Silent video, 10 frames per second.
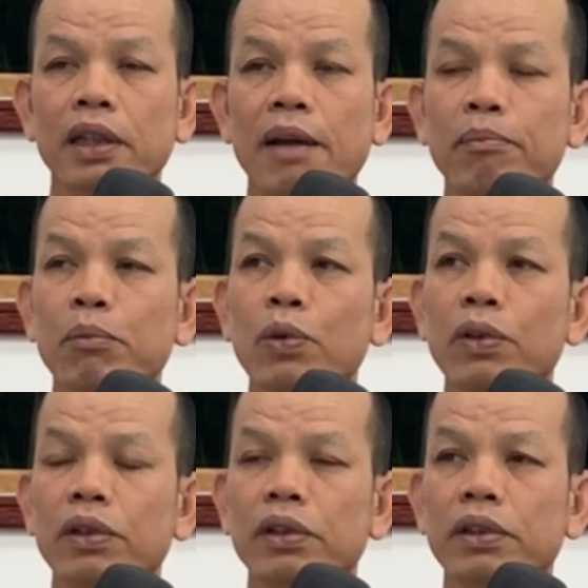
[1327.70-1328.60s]
ทำบุญ
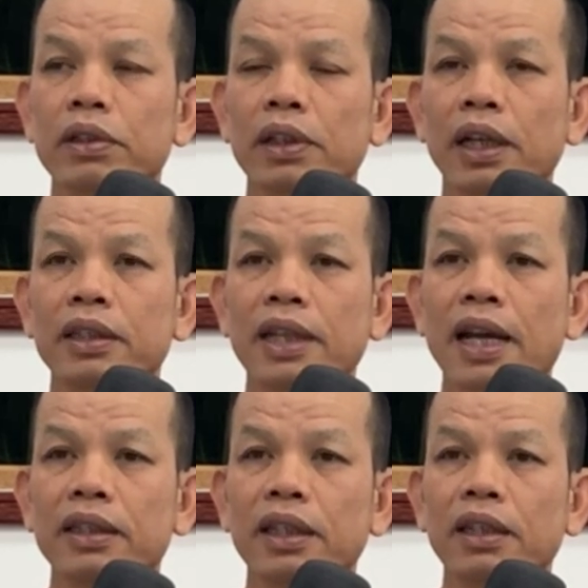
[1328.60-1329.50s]
รักษา
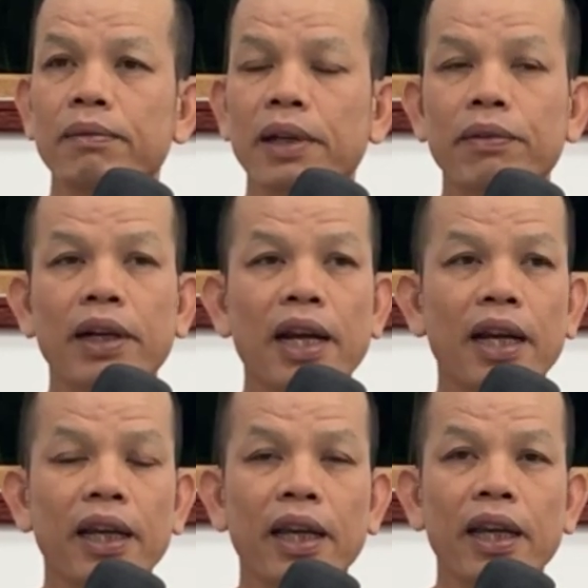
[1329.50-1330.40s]
ศีลภาวนา
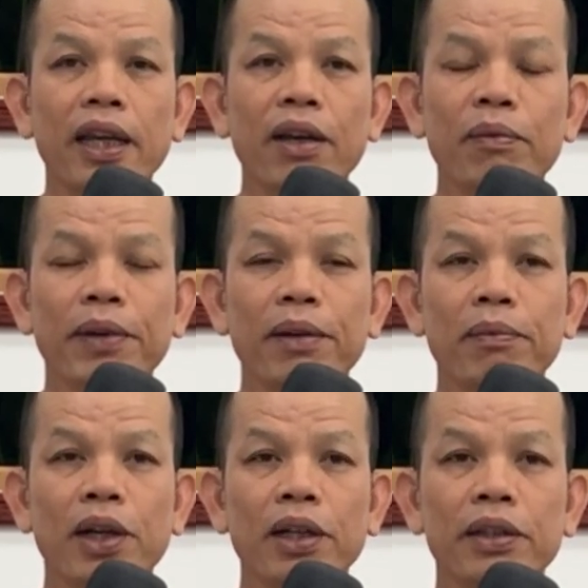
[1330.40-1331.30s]
แล้ว แม่น
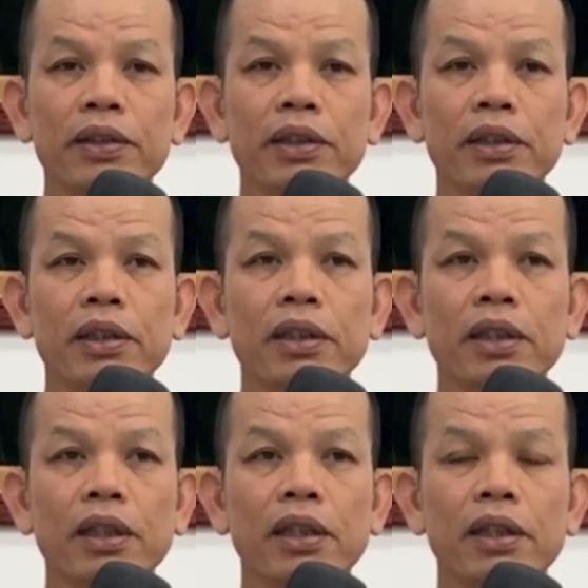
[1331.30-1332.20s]
บอก
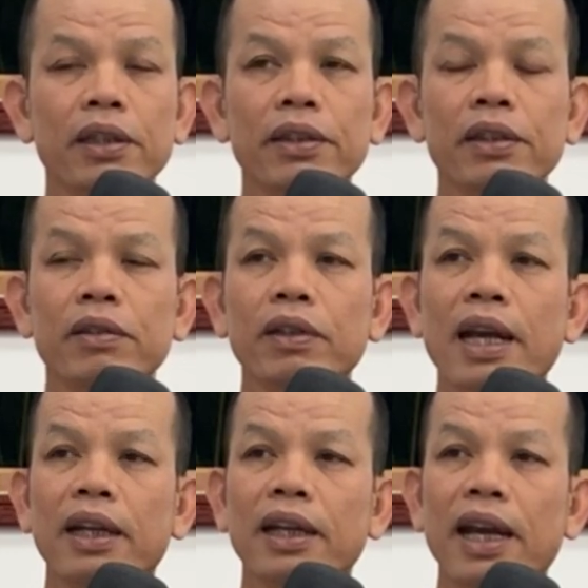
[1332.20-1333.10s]
นี่ยุ
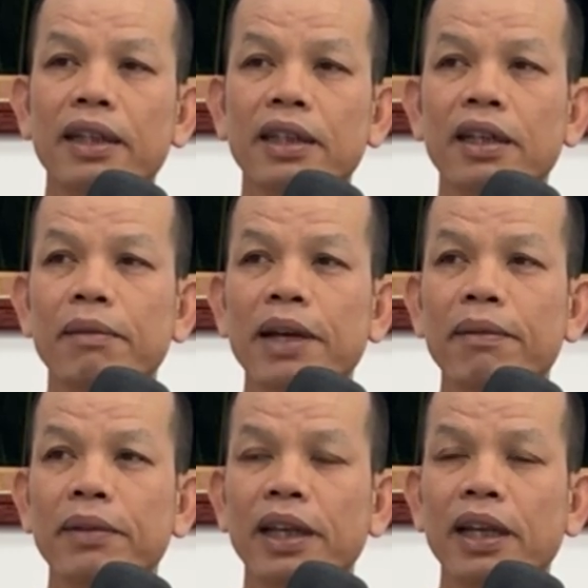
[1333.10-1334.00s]
ร้านขายสังฆพัน
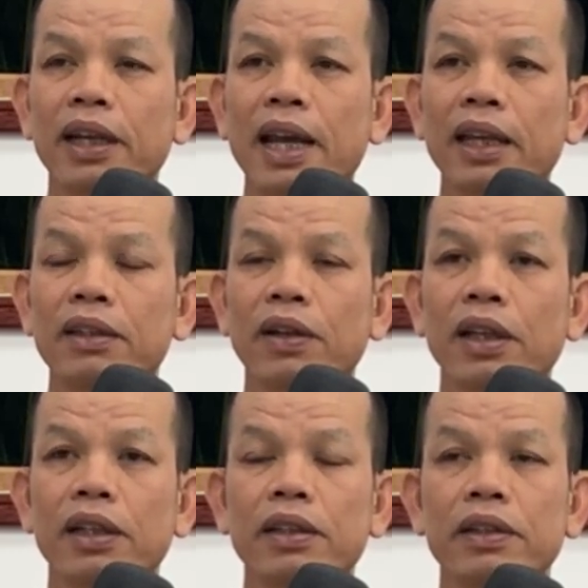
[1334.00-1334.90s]
ธ์มันแหงไหลตัว
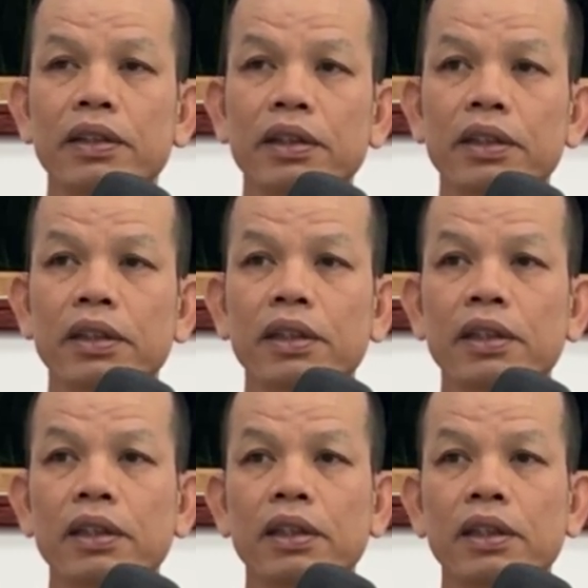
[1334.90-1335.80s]

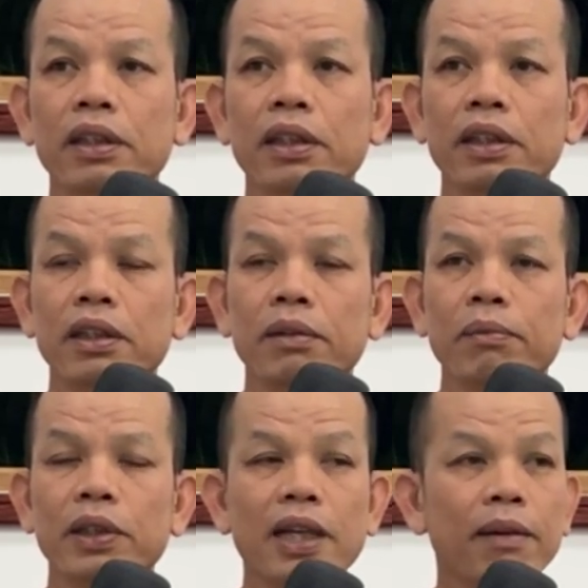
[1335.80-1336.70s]
นี่
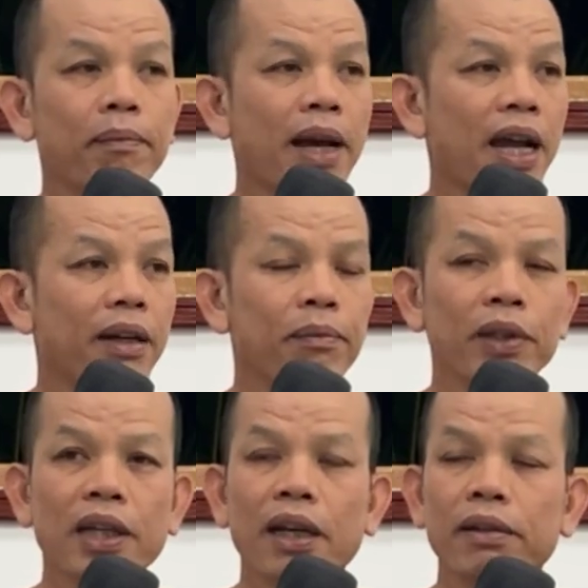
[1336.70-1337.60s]
บ่จักบาท
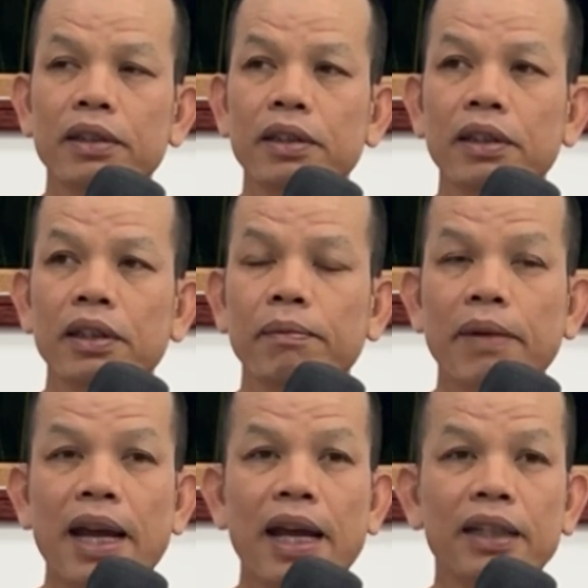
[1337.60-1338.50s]
บ่จัก
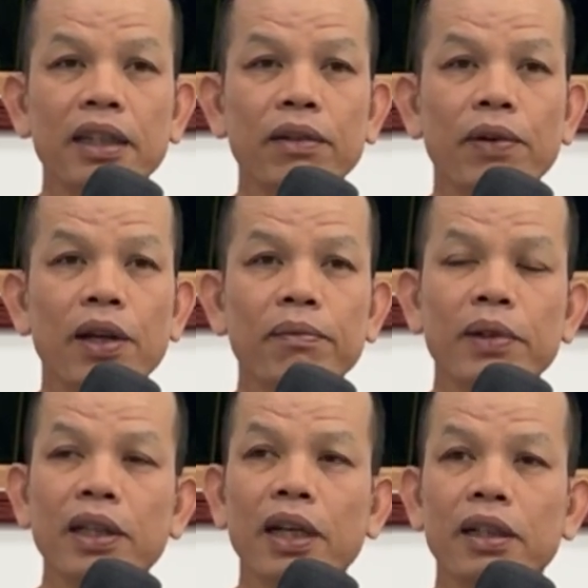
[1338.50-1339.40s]
ผ่าจีวร
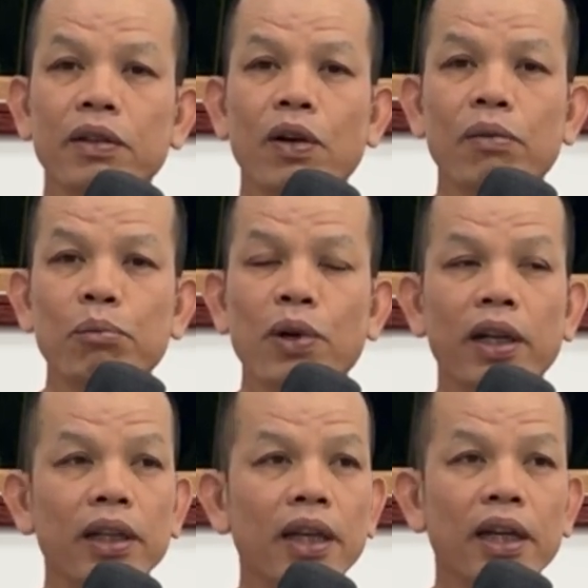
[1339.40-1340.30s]
บ่จักกล่องบว
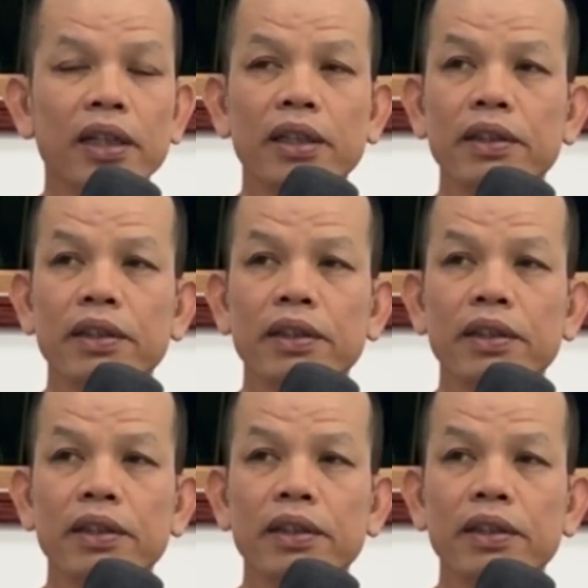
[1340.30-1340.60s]
ชนี่ยัง